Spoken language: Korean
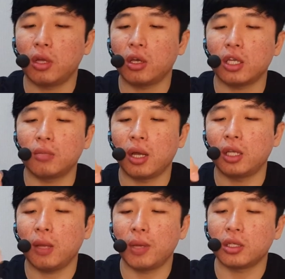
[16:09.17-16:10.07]
여기 아직 많이
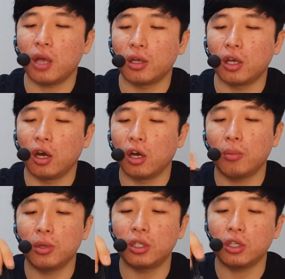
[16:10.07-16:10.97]
남아서 여러
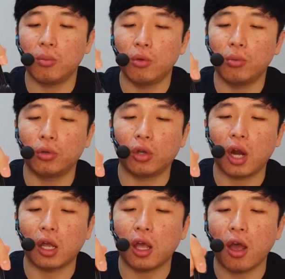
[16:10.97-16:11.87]
번 찍어 먹어보도록
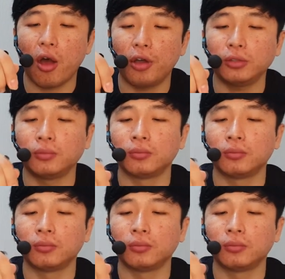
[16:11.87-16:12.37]
할게요.